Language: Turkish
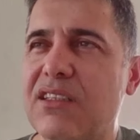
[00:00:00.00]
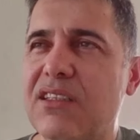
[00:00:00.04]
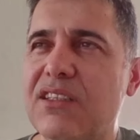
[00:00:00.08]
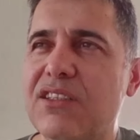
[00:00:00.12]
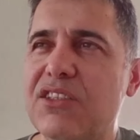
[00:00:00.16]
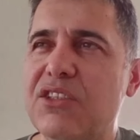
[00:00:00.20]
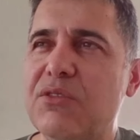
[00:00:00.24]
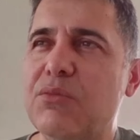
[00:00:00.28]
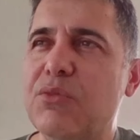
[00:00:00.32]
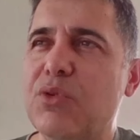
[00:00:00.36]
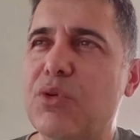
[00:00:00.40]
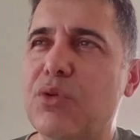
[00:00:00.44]

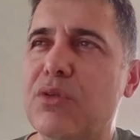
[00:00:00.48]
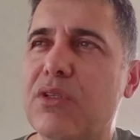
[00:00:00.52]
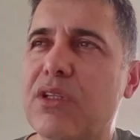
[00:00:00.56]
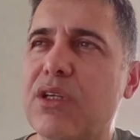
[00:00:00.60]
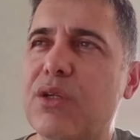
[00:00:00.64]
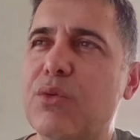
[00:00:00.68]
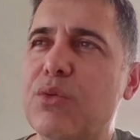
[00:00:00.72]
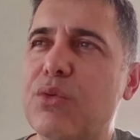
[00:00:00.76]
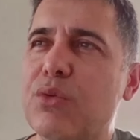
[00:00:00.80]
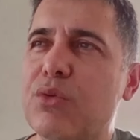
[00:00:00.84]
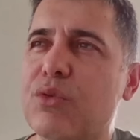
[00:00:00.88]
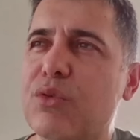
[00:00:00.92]
Şimdi onlar
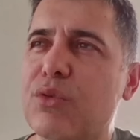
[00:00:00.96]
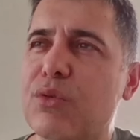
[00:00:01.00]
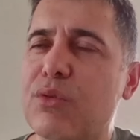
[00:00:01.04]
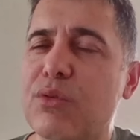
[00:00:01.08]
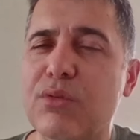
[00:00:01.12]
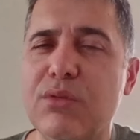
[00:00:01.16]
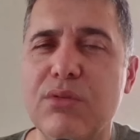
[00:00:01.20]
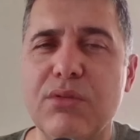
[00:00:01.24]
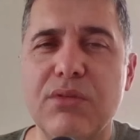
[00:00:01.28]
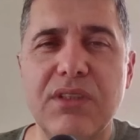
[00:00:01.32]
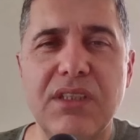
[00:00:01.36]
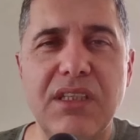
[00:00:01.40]

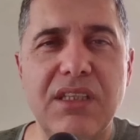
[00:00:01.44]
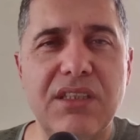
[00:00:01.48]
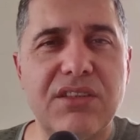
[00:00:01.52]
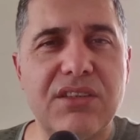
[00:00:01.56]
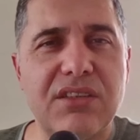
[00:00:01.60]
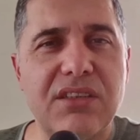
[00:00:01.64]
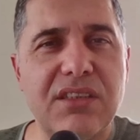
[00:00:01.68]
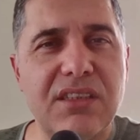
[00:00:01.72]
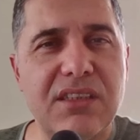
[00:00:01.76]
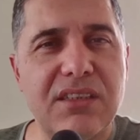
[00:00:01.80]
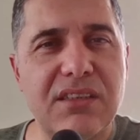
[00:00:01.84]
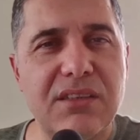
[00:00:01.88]
unutuldu,
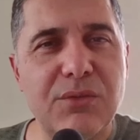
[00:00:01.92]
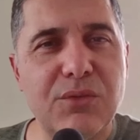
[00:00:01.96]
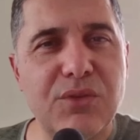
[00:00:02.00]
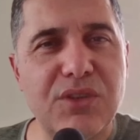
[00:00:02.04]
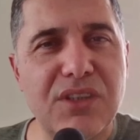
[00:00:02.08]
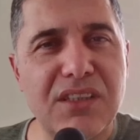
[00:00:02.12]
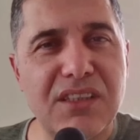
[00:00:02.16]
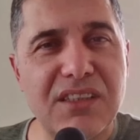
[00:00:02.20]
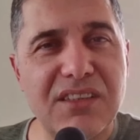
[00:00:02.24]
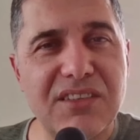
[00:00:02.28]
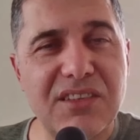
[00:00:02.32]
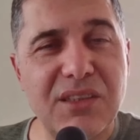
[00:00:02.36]
geçti, gitti
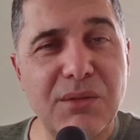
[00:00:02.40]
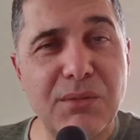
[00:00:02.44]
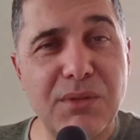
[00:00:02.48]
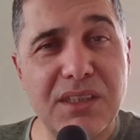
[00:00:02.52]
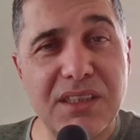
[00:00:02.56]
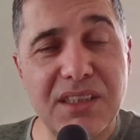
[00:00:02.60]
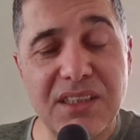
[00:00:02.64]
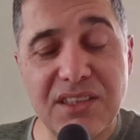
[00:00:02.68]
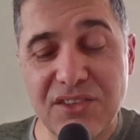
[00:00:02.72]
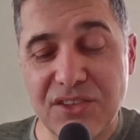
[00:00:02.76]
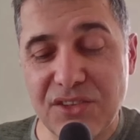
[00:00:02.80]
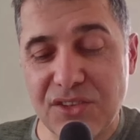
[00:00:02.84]
üzerinden
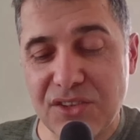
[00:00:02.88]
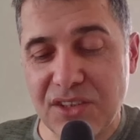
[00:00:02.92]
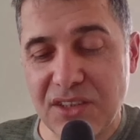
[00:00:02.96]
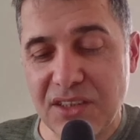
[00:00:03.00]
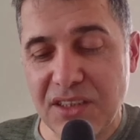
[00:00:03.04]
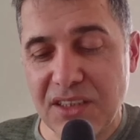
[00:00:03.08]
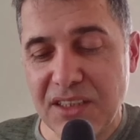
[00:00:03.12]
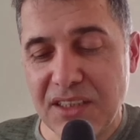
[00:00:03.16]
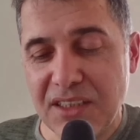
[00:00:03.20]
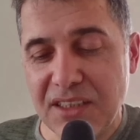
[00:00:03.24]
zaman geçince.